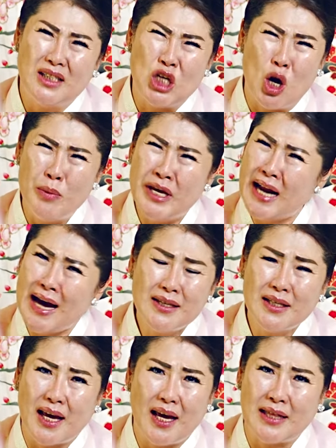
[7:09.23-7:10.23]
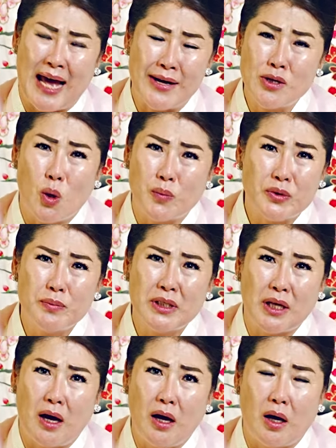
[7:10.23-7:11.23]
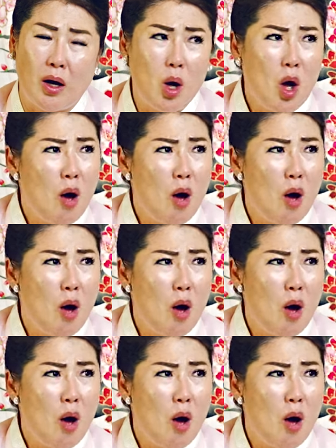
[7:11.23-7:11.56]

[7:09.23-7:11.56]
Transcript: 점이라는 게 다른 거 없습니다.